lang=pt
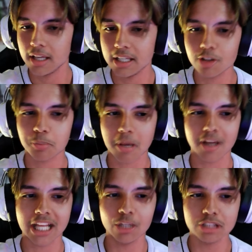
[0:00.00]
E eu espero
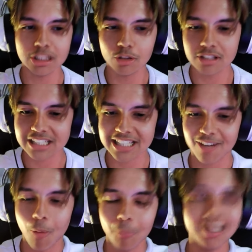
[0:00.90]
que no título esteja
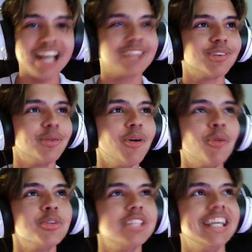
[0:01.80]
completo, eu
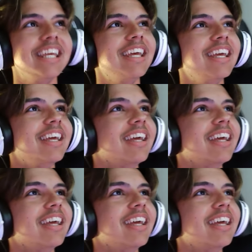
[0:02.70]
consegui...